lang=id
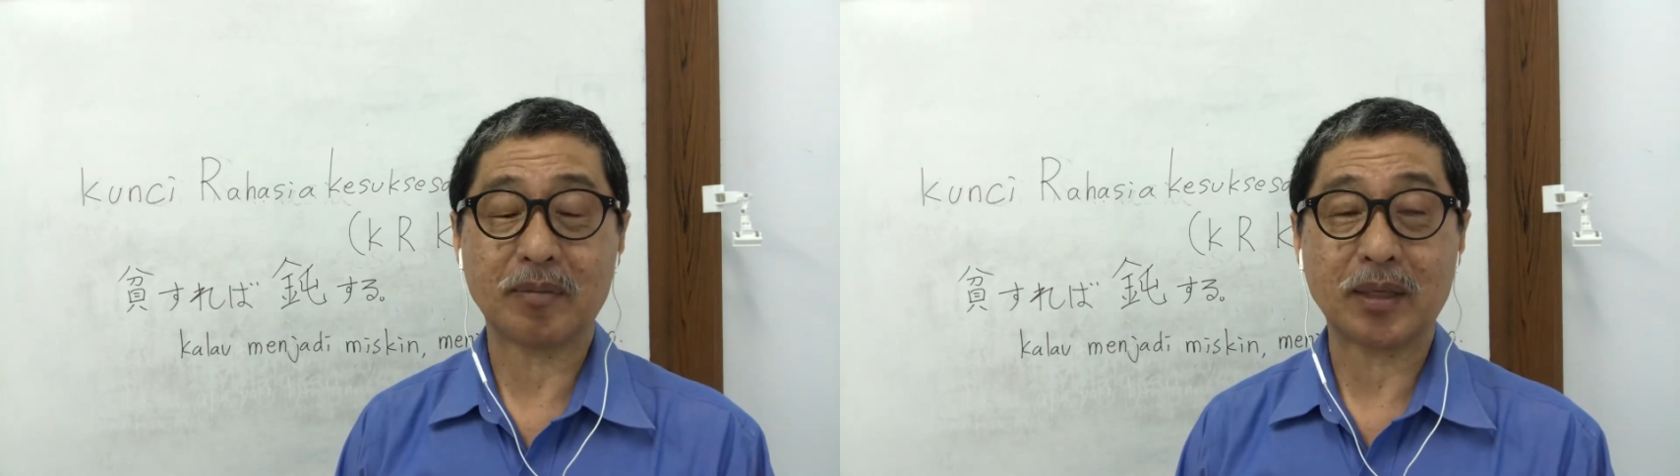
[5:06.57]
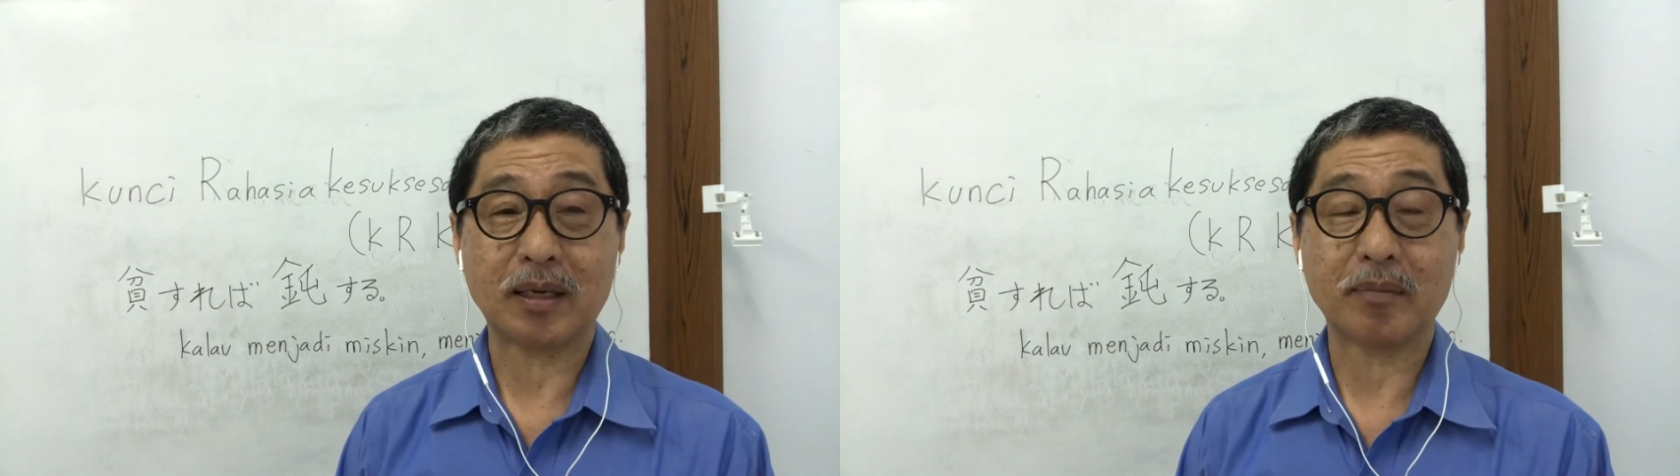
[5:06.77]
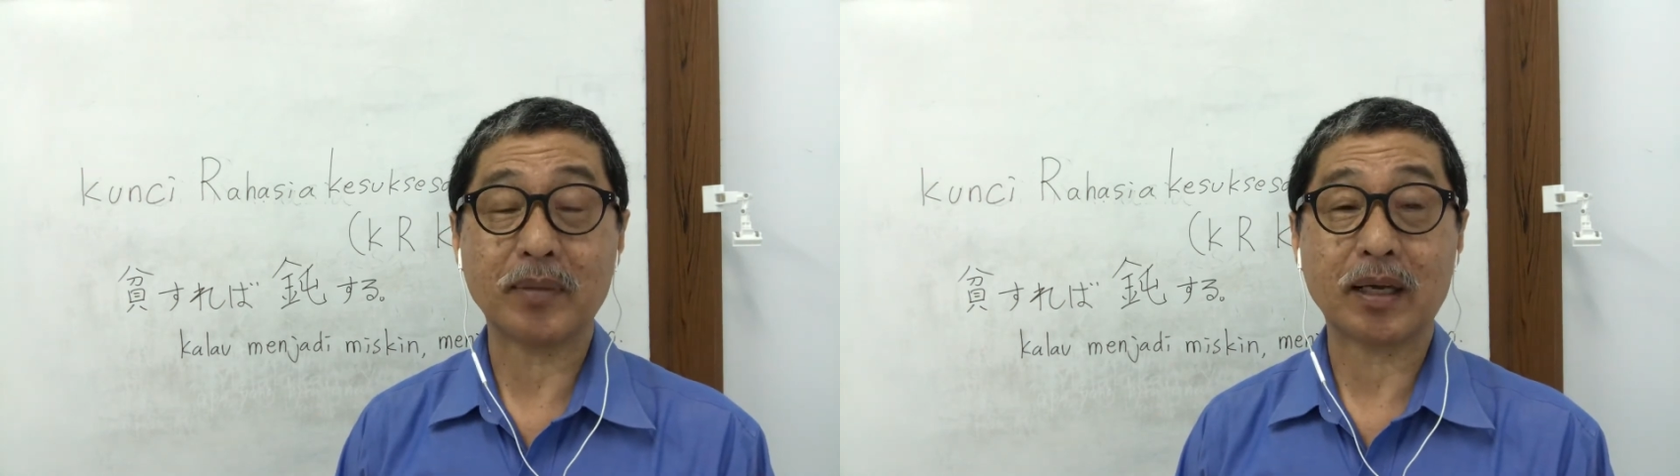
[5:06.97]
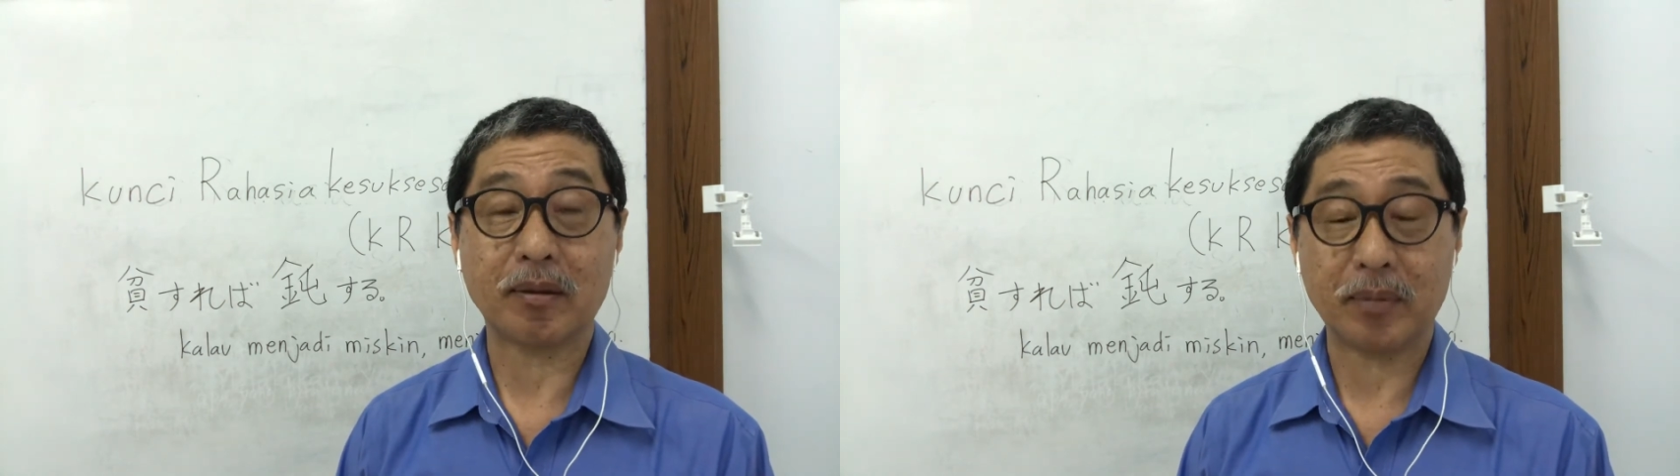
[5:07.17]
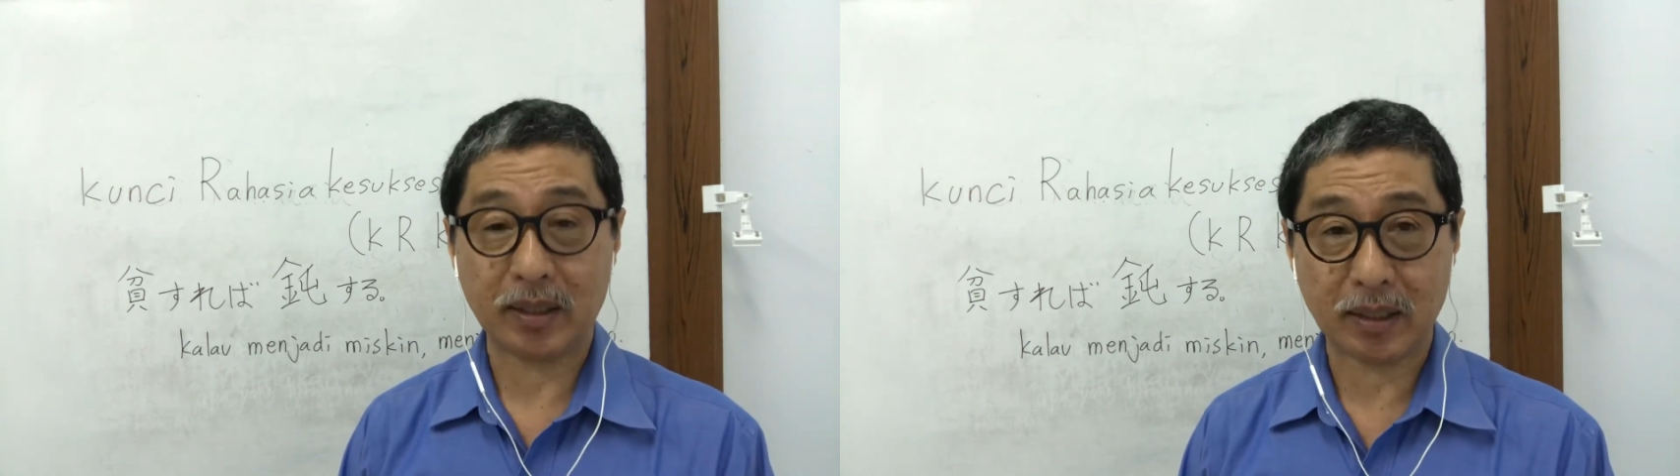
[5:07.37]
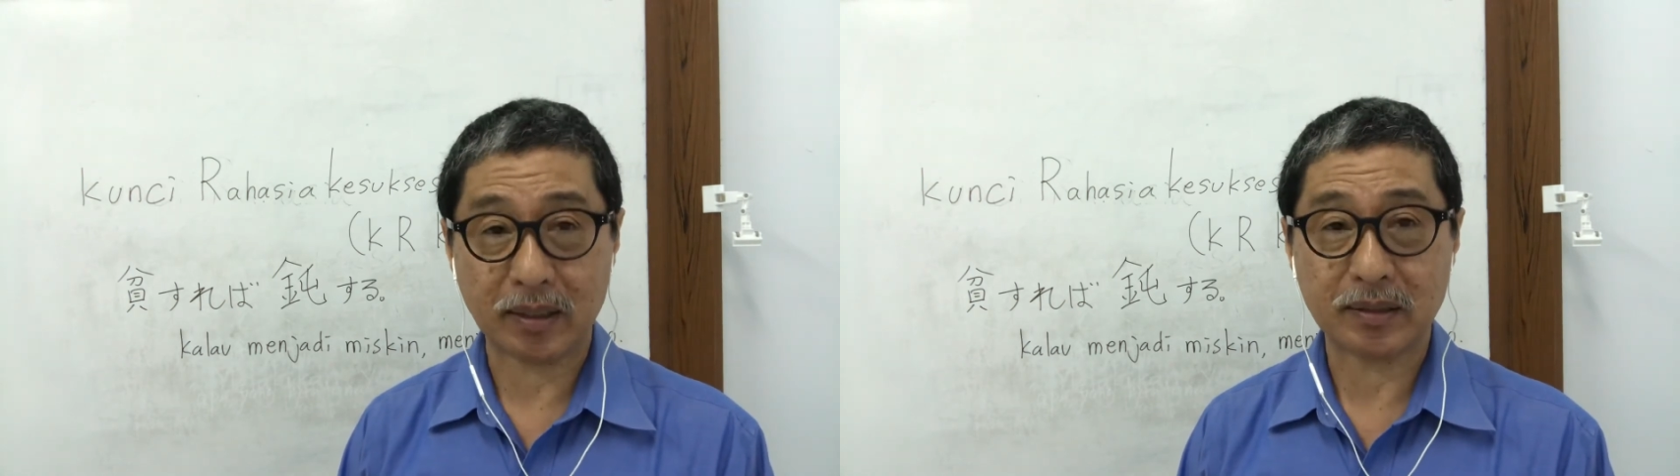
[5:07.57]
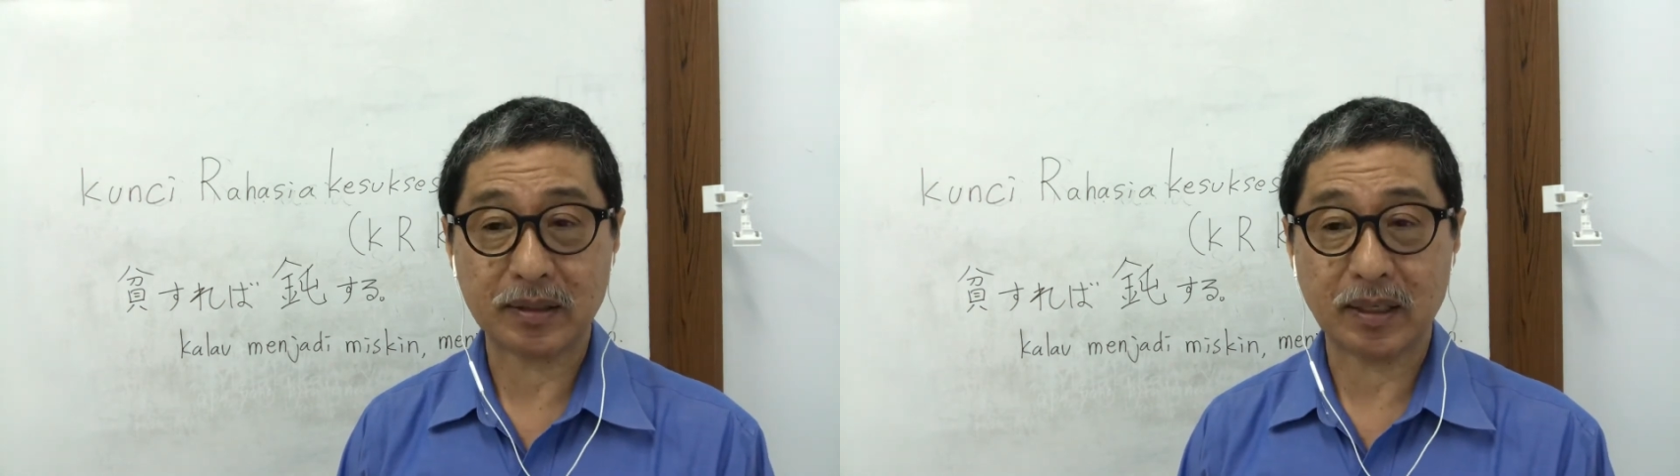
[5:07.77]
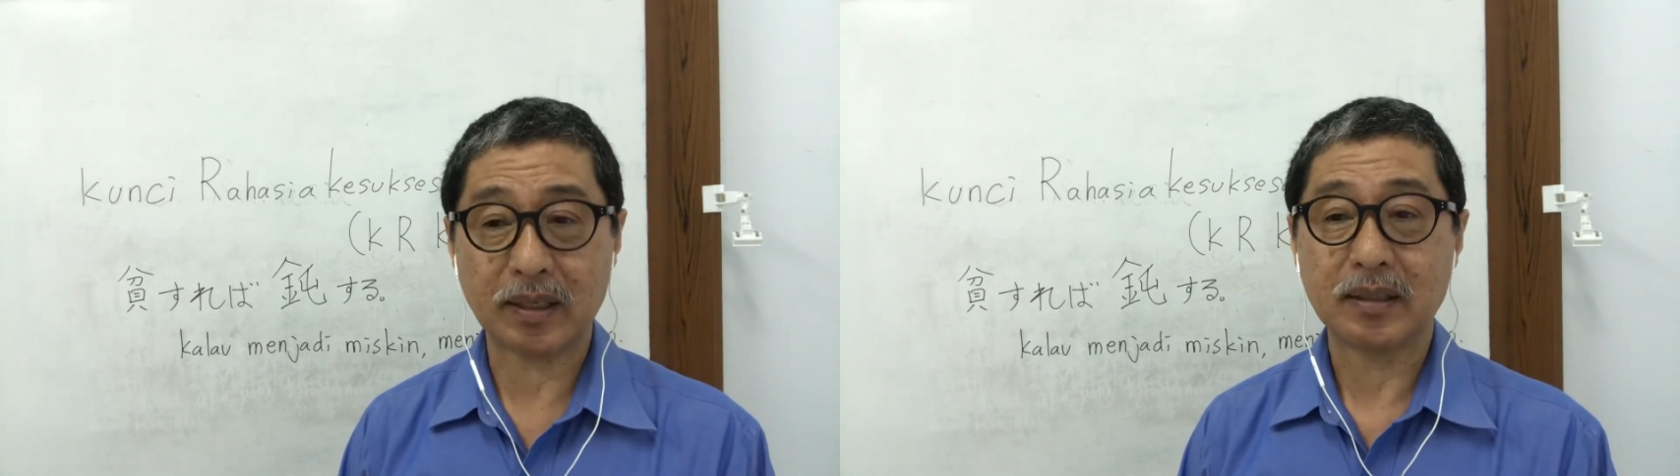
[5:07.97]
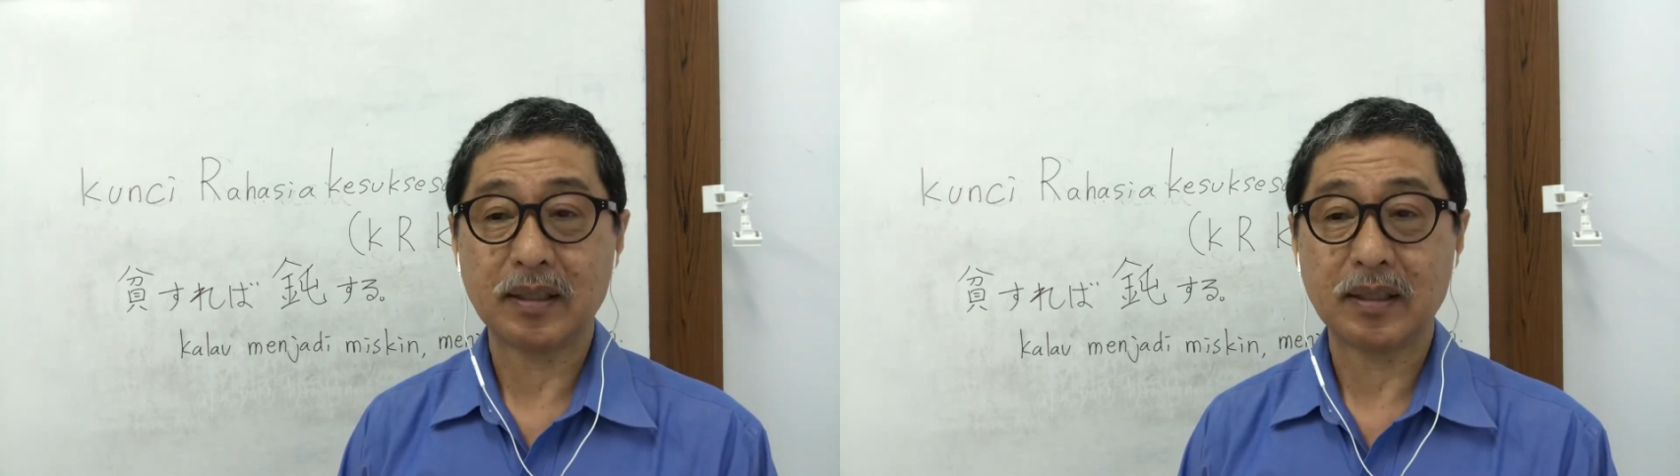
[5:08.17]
makan bagaimana ya